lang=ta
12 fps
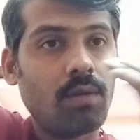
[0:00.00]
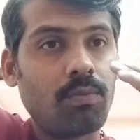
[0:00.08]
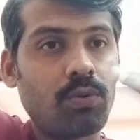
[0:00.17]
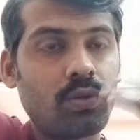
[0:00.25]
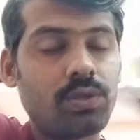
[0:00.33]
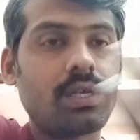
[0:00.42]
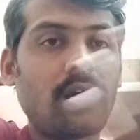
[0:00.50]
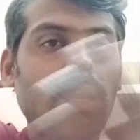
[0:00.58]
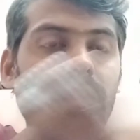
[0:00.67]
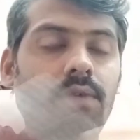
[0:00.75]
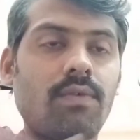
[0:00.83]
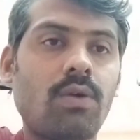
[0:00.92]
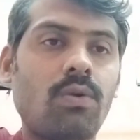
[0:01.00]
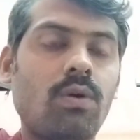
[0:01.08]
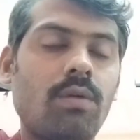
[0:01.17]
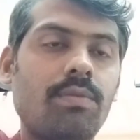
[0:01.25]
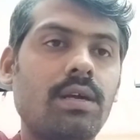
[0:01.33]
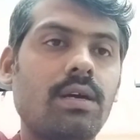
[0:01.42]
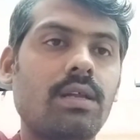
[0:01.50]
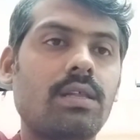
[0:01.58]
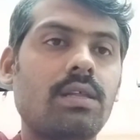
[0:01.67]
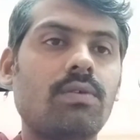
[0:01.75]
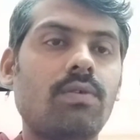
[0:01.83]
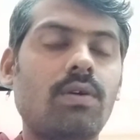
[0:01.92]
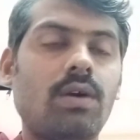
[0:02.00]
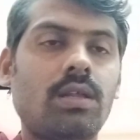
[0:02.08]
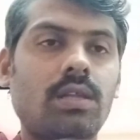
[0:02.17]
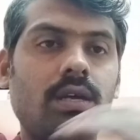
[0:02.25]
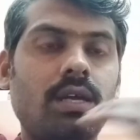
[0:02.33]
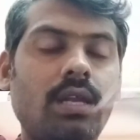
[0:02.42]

புதுசாக வரணும் அப்படிங்கிறது அந்த